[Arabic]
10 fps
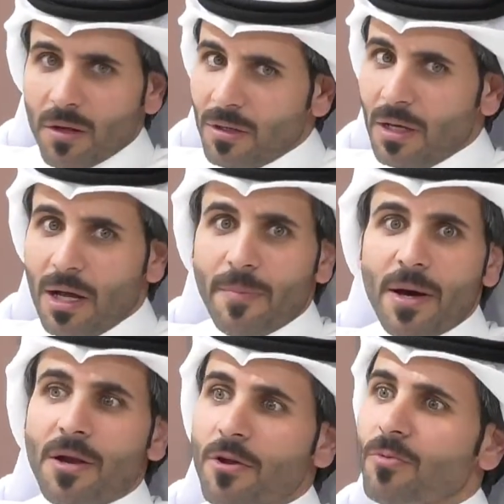
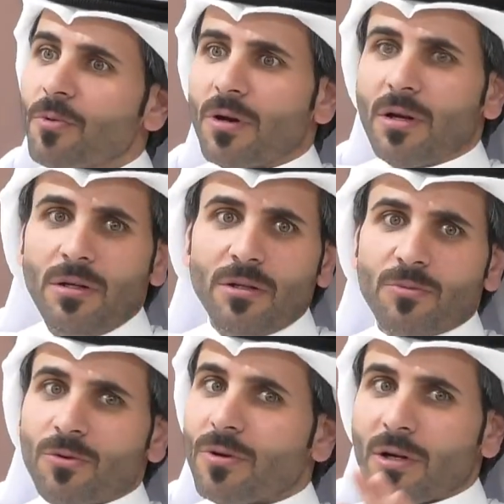للامانه يمر العيد
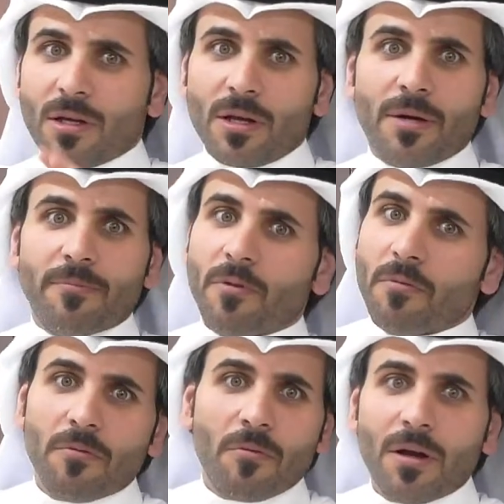مرور الكرام
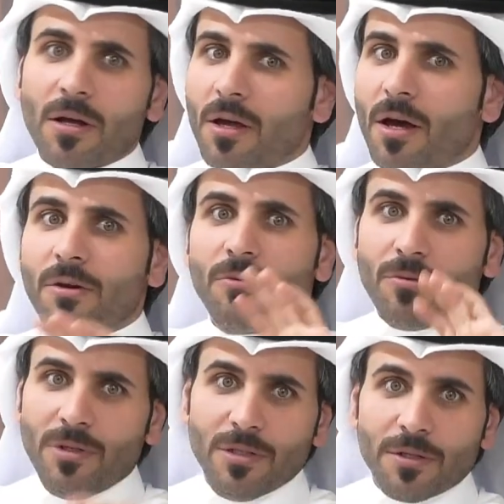ولا كانه
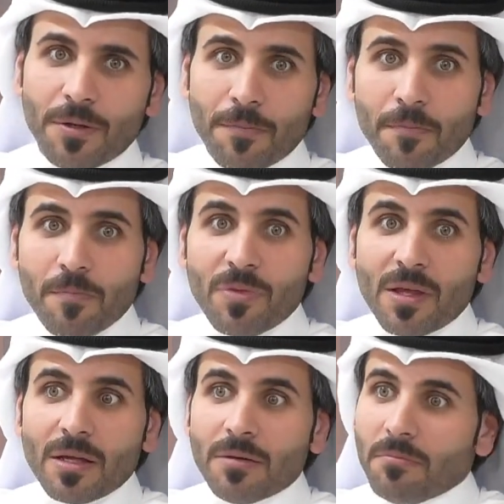عيد
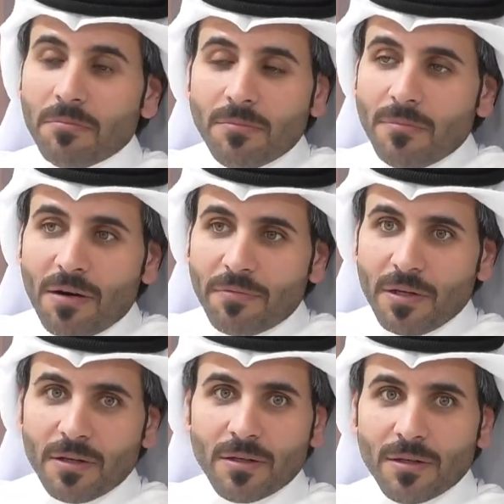ما
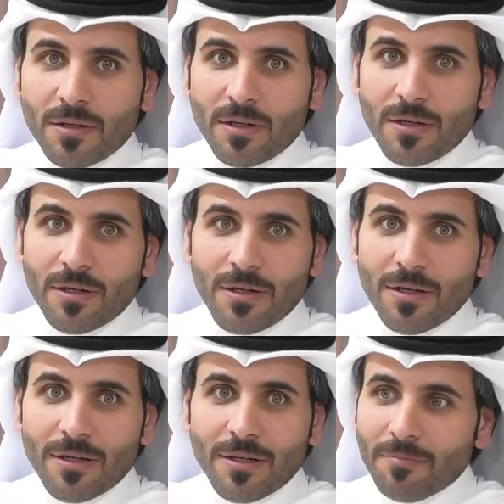في
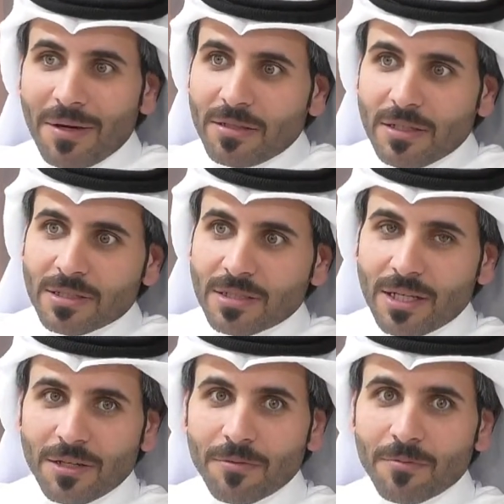أه ما تحس
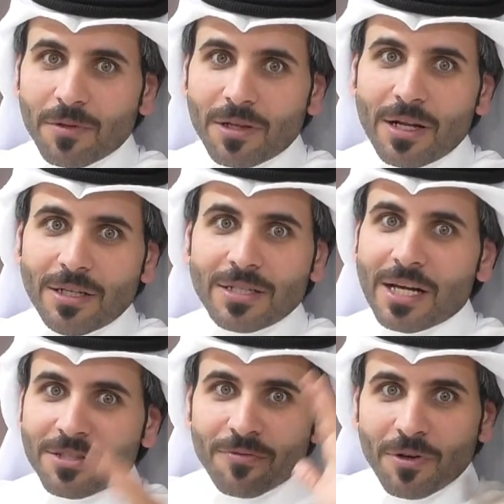يعني مثل
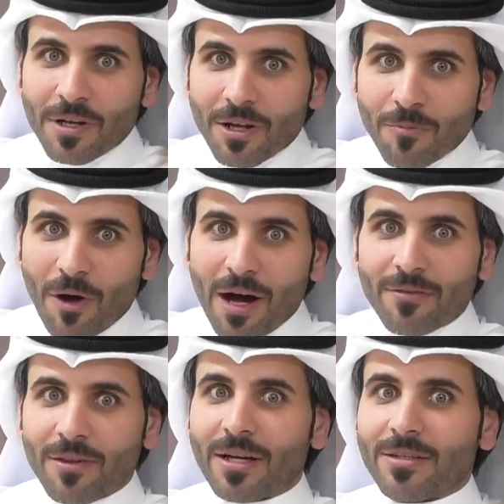الاحساس في
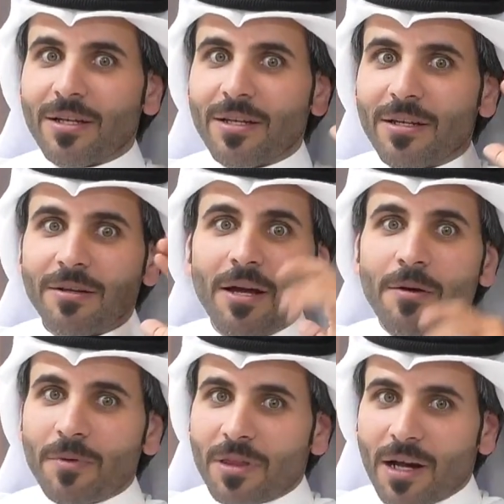المحافظات اللي
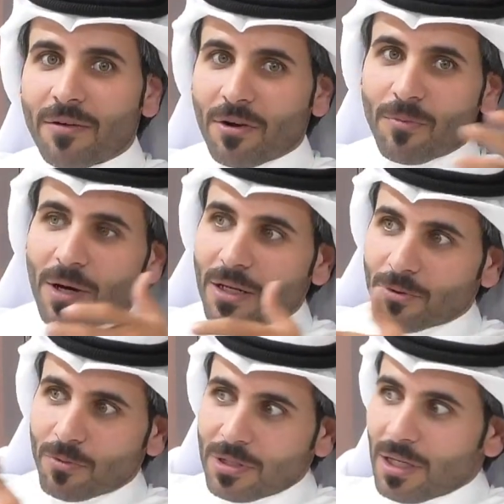مثل حفر
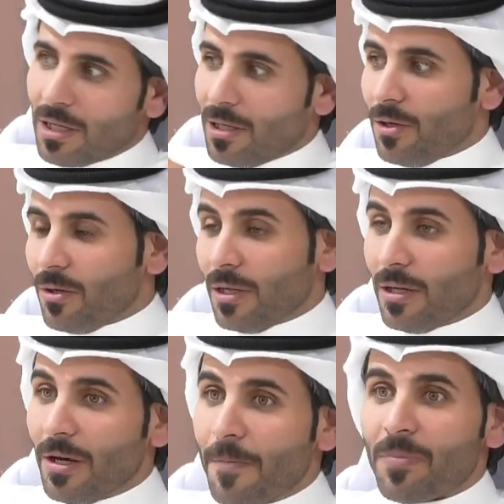الباطن والديار اللي حولها
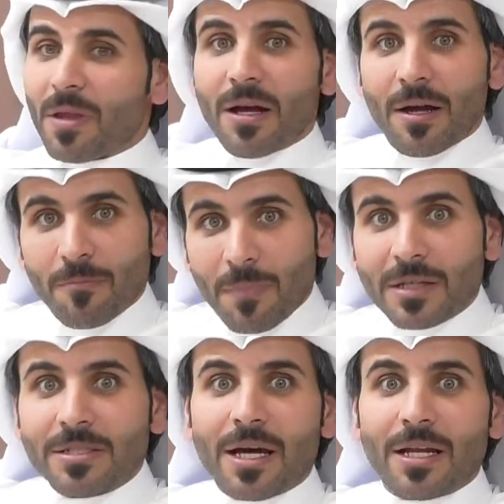ما
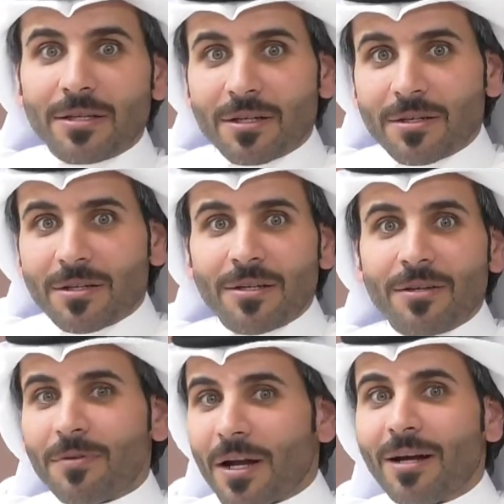زالت آه،
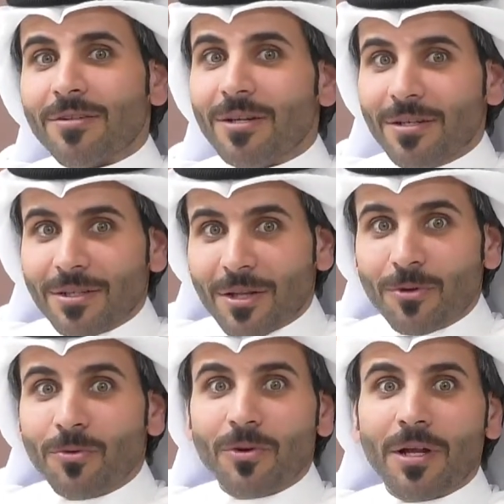فرحة العيد
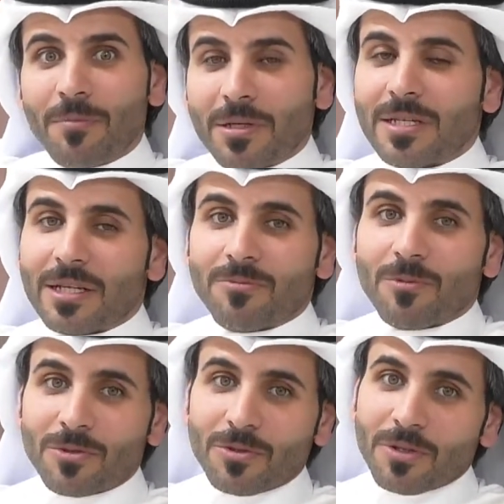الأولى ما زالت
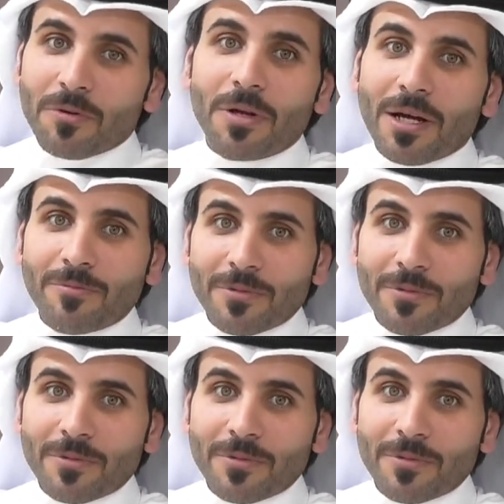موجودة والحمد